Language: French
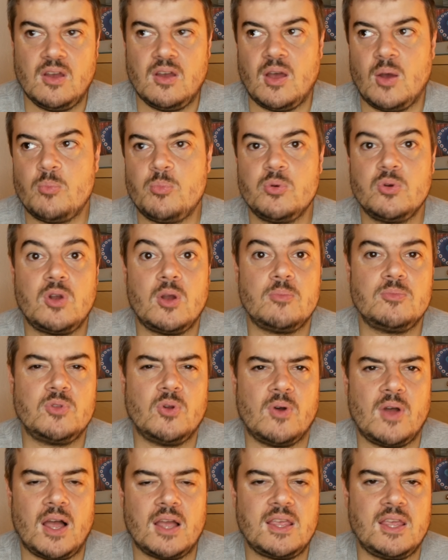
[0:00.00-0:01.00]
un peu comme
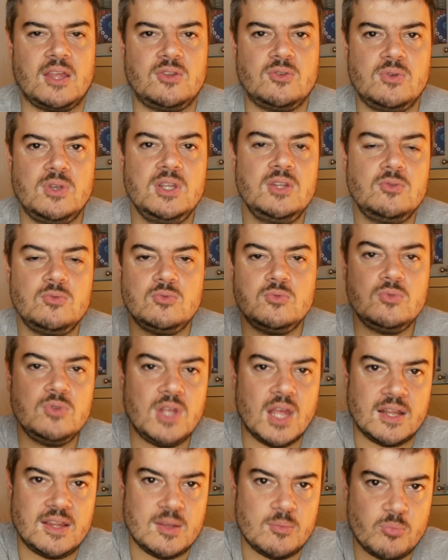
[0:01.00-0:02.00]
dans Arcanoid où il
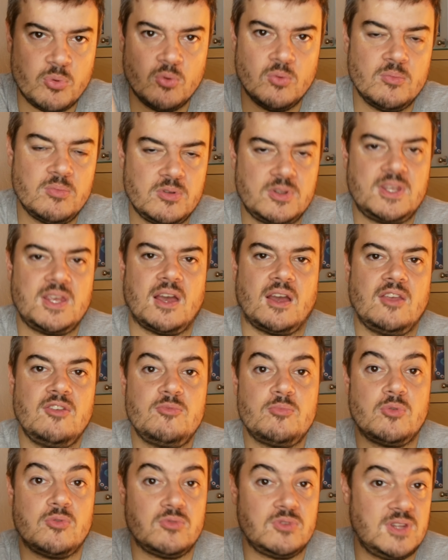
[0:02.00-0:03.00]
y a des bombes qui
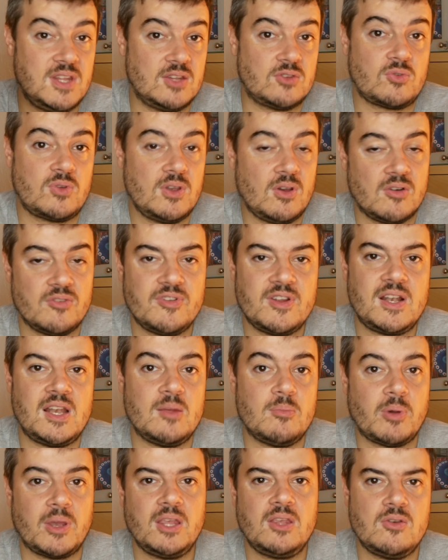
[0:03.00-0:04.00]
arrivent pour détruire en fait
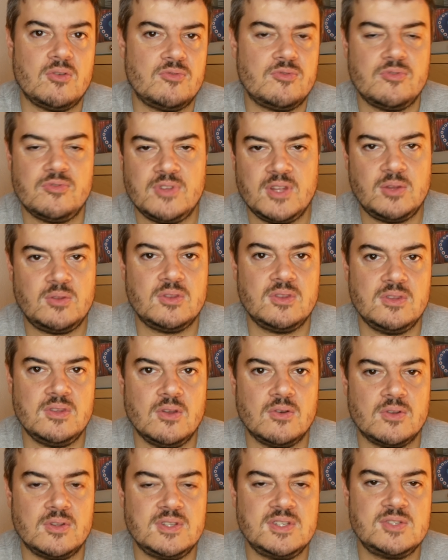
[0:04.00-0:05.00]
les briques que vous venez
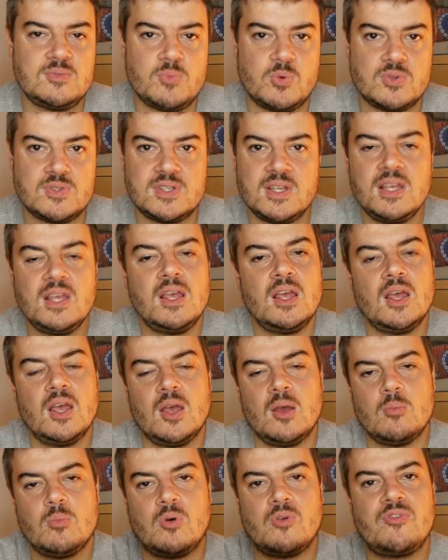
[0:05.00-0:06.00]
de disposer
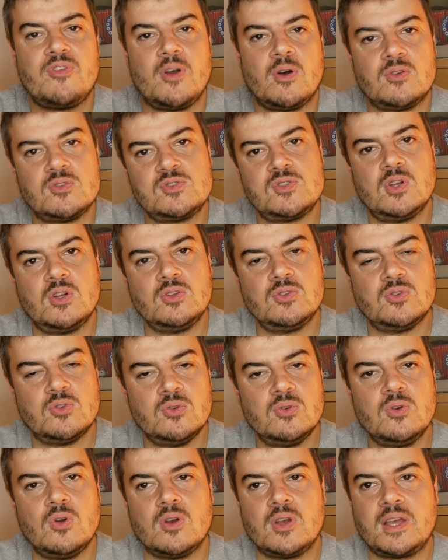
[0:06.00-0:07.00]
pour faire en sorte
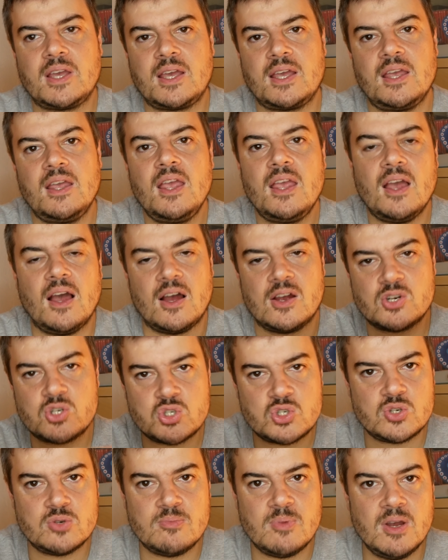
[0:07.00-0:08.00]
de créer un
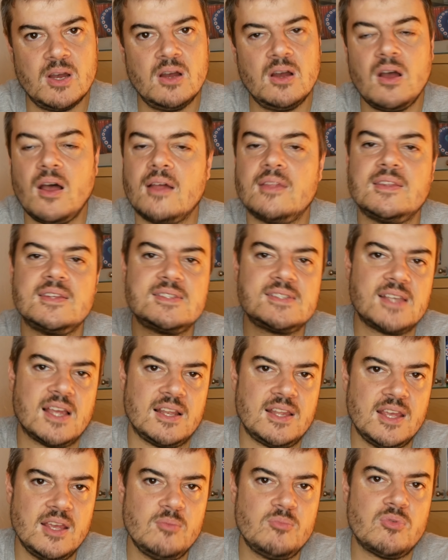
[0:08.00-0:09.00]
chemin, un
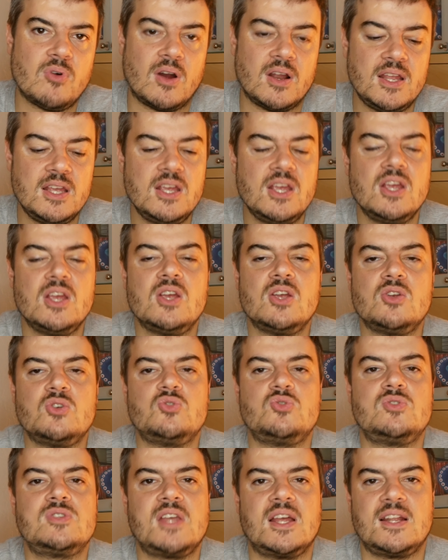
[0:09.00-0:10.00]
escalier pour aller
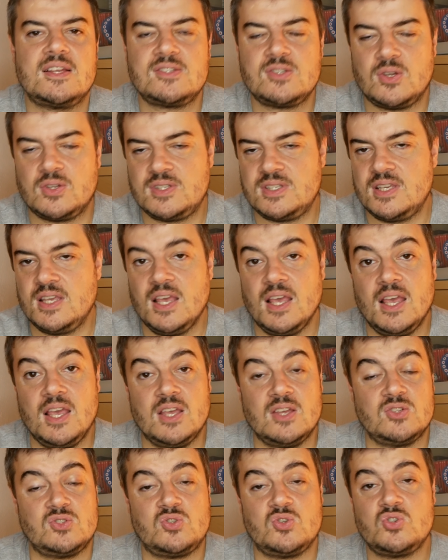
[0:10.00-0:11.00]
jusqu'à la sortie.
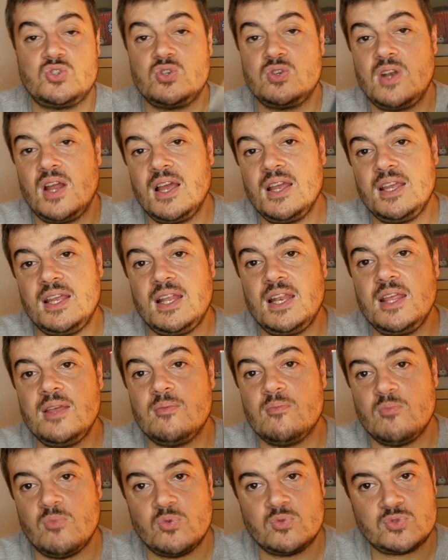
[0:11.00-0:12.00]
Ce jeu-là, il
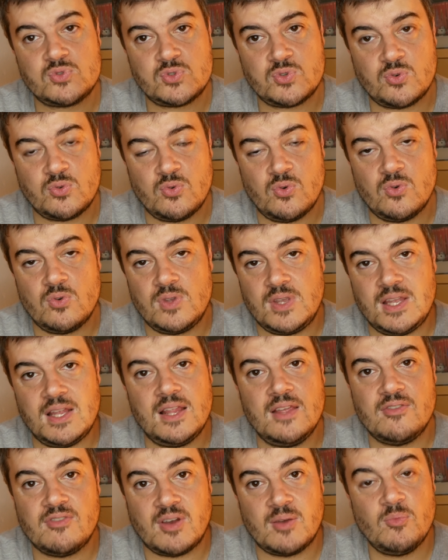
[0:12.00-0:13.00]
est monstrueux,
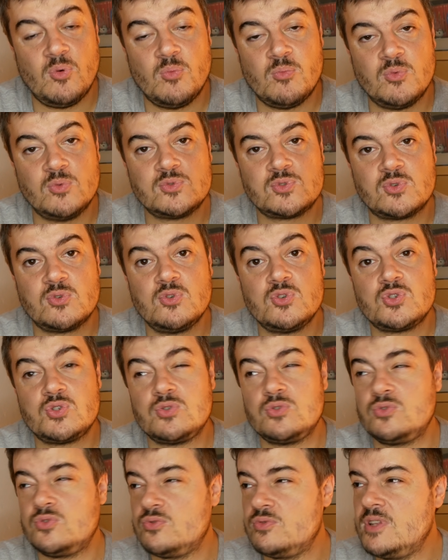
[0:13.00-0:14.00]
il est vraiment monstrueux.
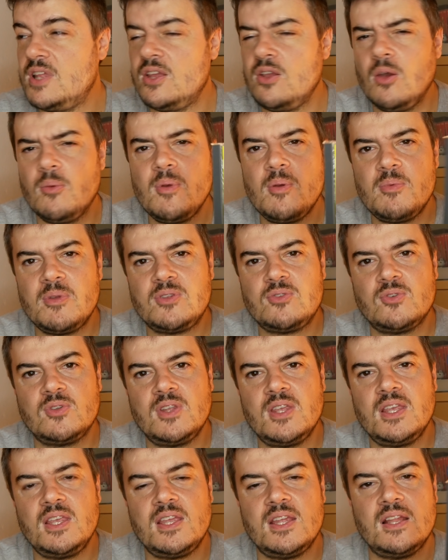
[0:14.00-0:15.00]
Je suis d'ailleurs même
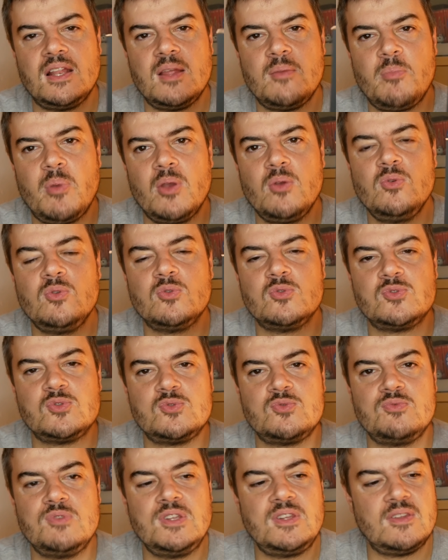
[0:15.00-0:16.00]
étonné qu'il n'ait pas eu de
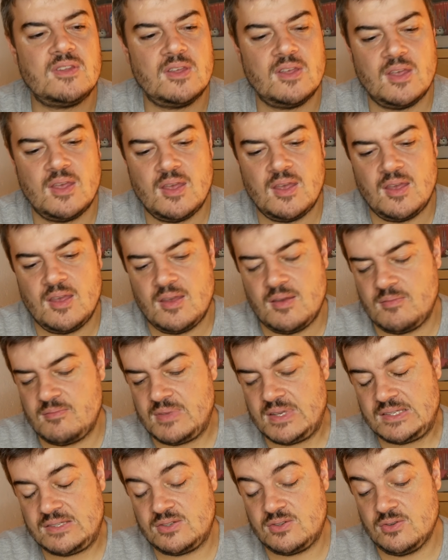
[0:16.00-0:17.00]
suite
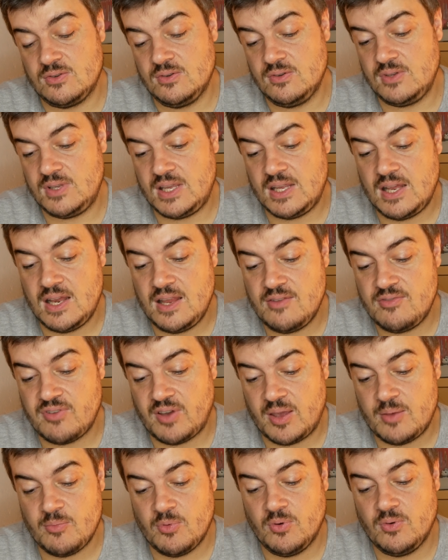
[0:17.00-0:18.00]
parce que il est
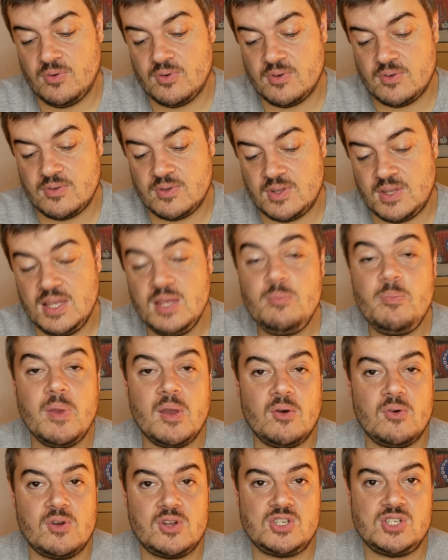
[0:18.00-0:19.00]
vraiment
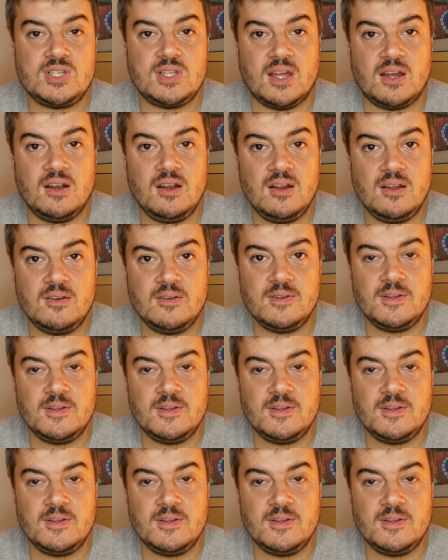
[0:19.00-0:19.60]
hyper original.